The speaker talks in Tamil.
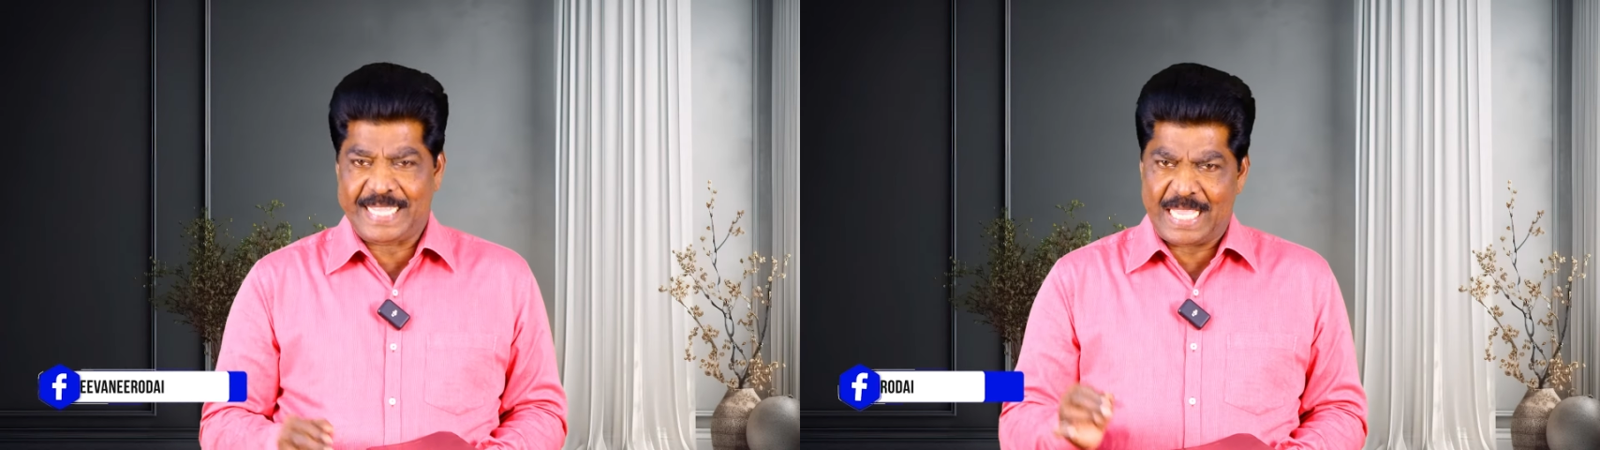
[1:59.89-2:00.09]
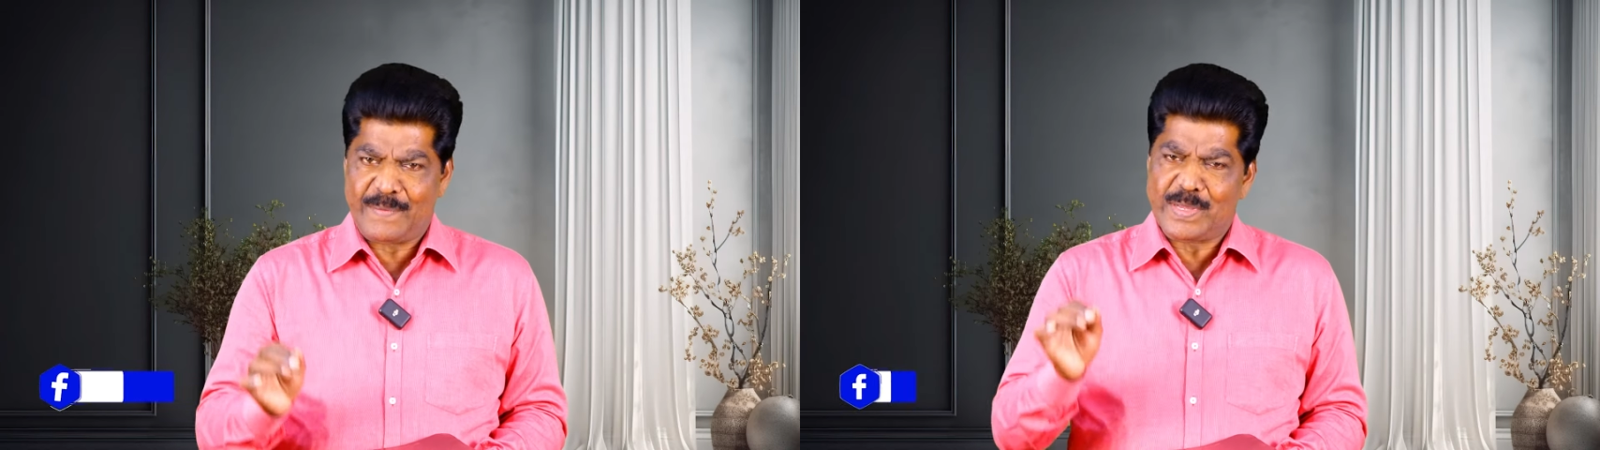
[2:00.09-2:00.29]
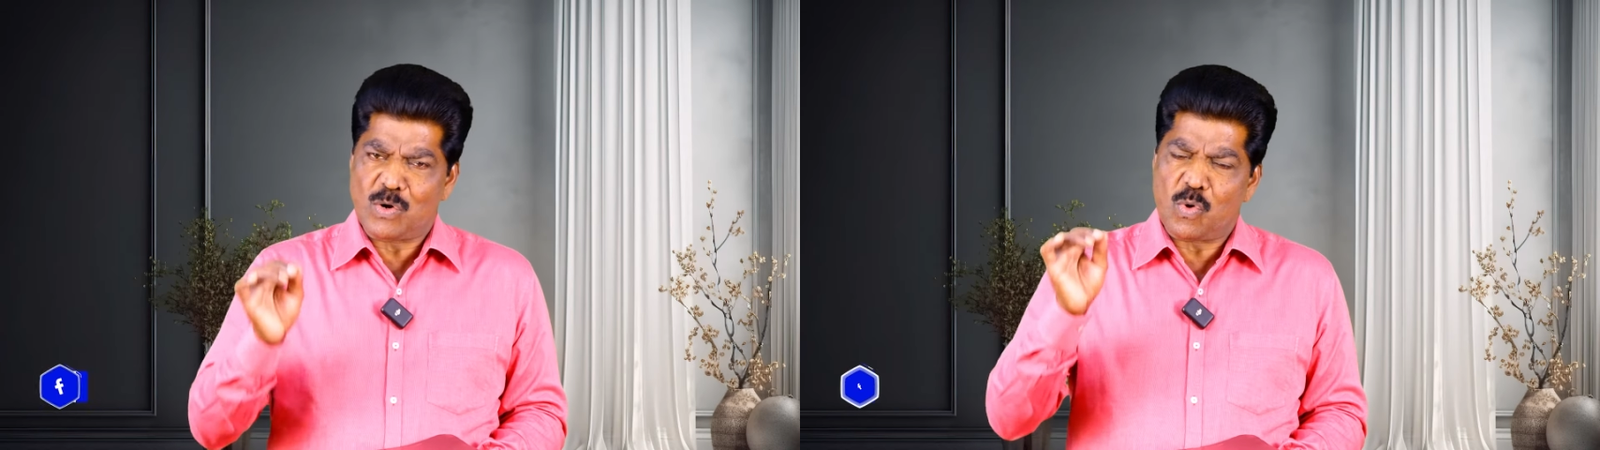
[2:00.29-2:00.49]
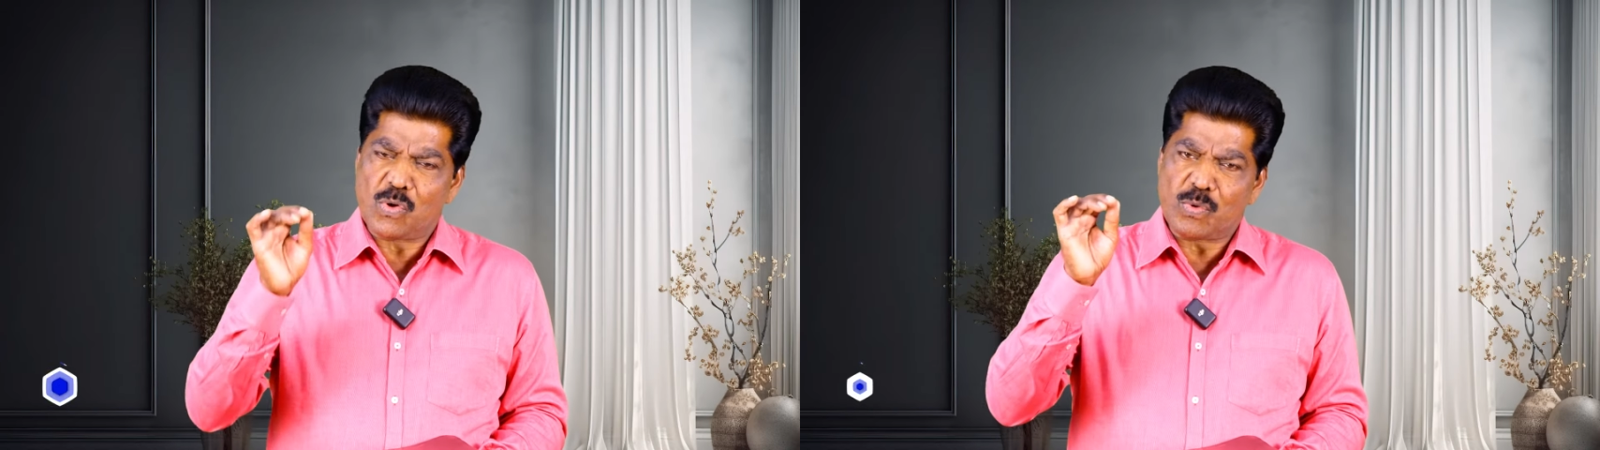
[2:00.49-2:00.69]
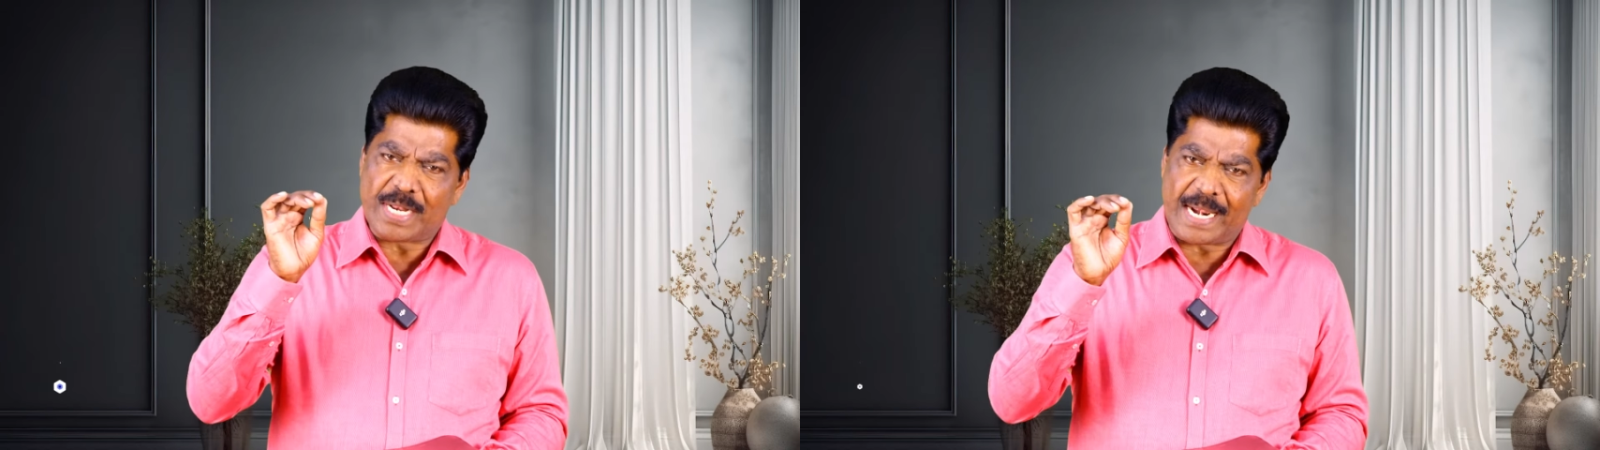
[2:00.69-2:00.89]

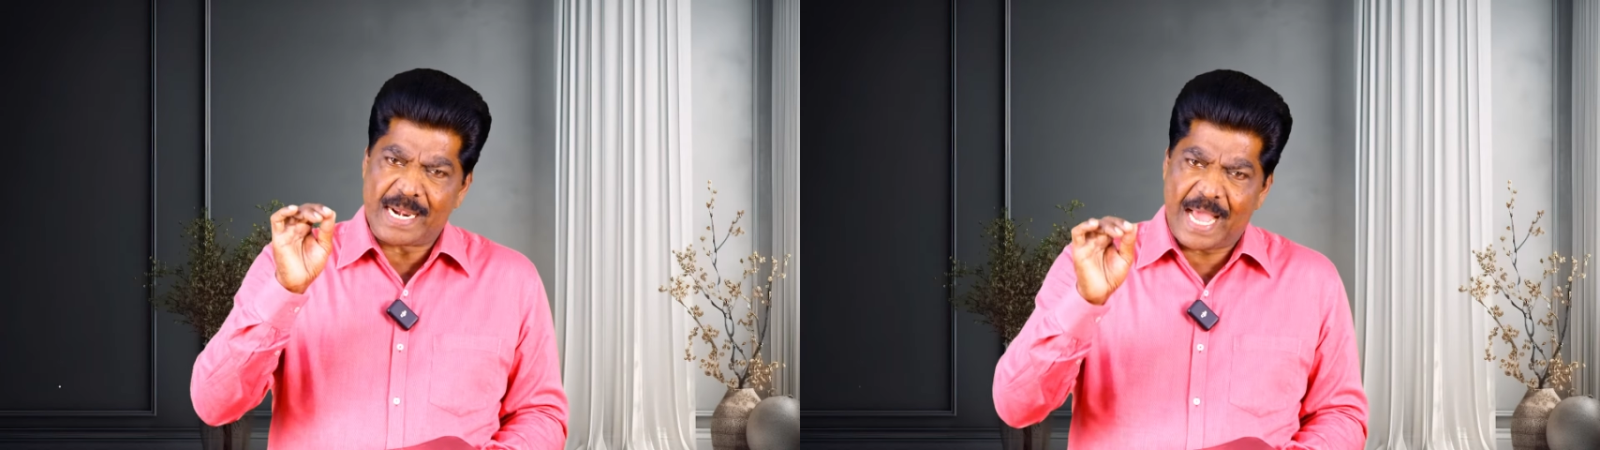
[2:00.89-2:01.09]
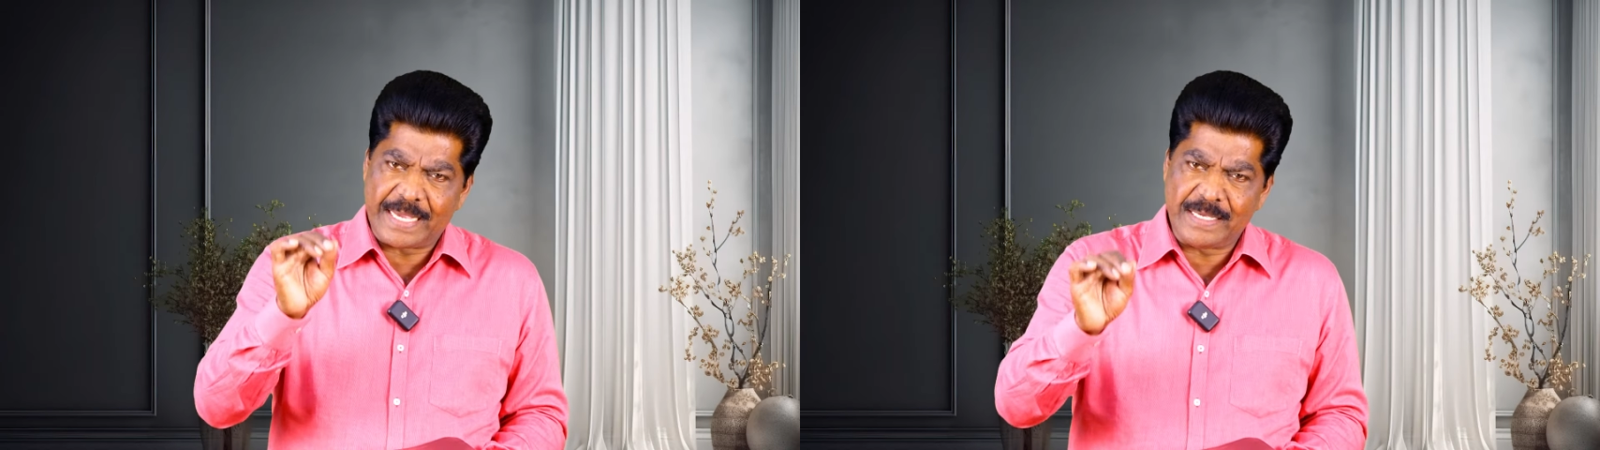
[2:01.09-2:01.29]
தேவனோடு ஒரு நல்ல